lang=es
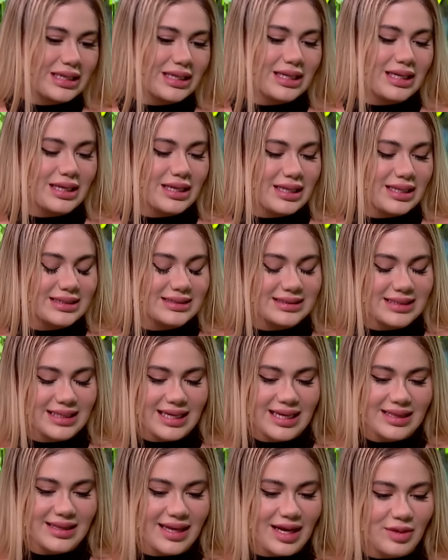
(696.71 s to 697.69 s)
Y desde
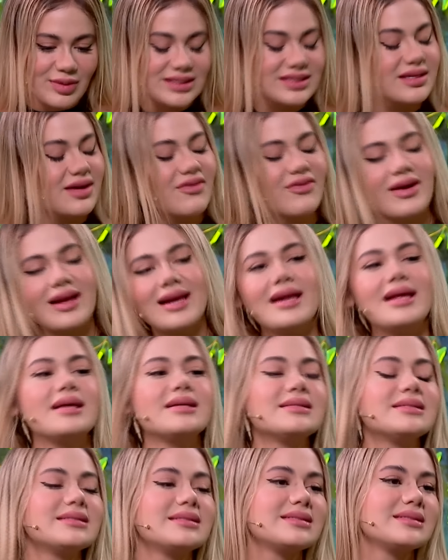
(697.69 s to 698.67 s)
que Tiago esté
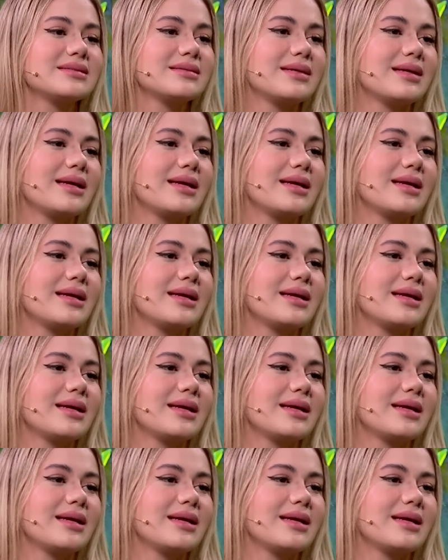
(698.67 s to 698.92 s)
feliz,